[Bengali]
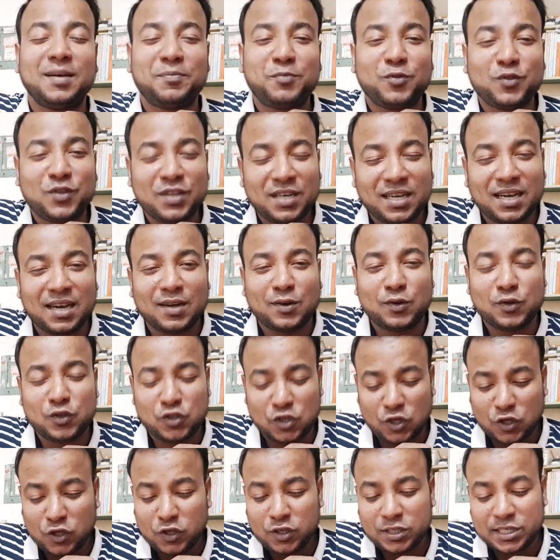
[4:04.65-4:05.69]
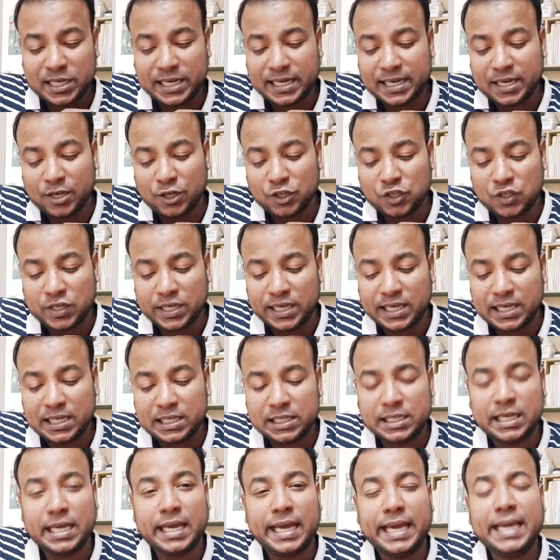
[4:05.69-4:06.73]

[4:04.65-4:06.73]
পুতিন কাকুর জন্য সেটা হচ্ছে যে